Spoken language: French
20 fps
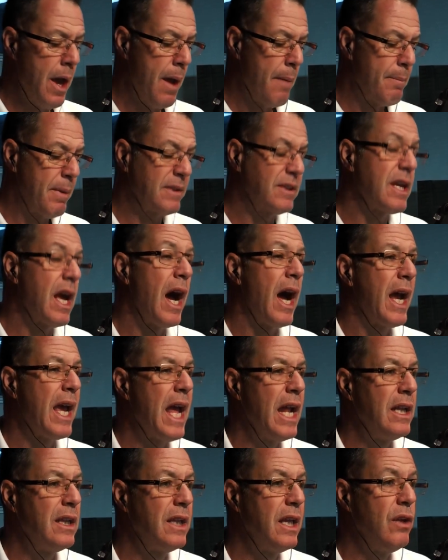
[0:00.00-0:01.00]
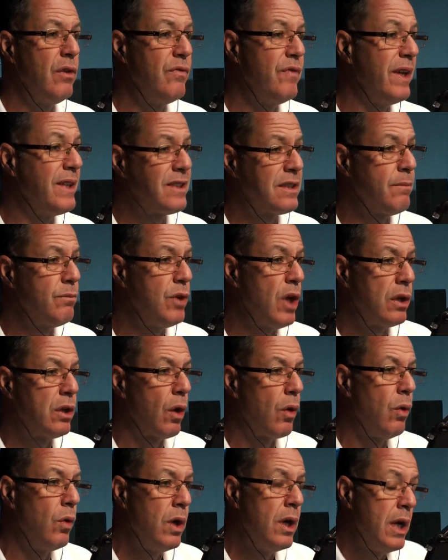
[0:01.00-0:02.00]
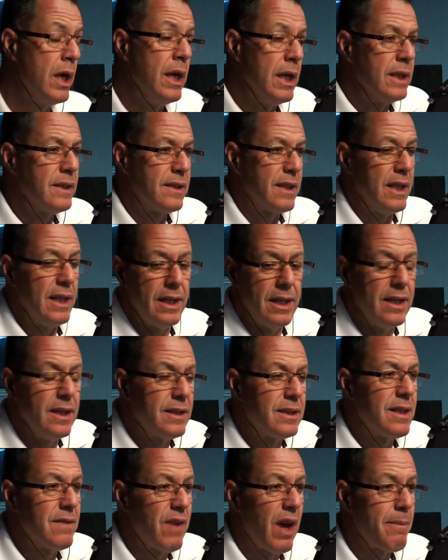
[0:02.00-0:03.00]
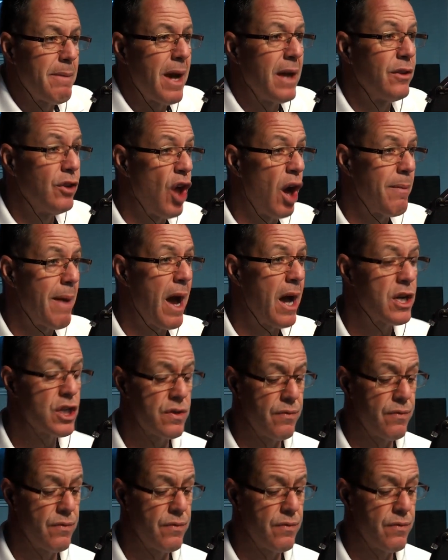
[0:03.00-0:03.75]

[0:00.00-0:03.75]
parce qu'en réalité, une victime de trop, c'est vraiment dommage.